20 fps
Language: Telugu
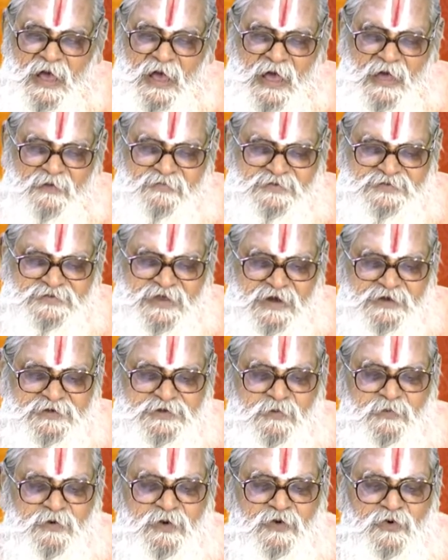ఆ
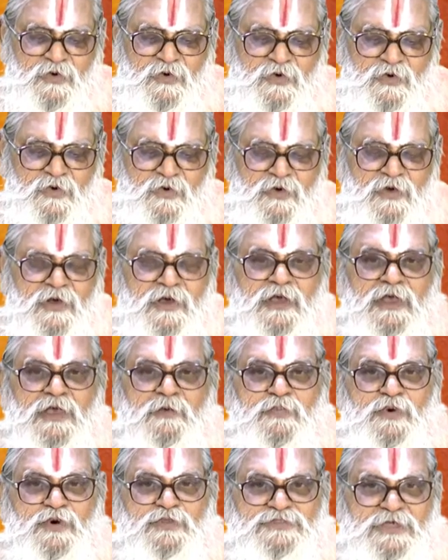విశేషమును
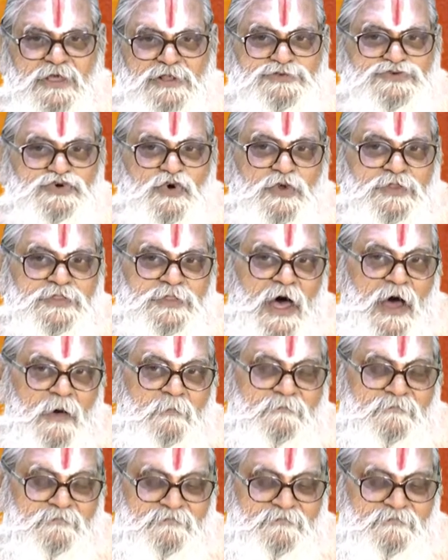ఇప్పుడు తెలుసుకుందాం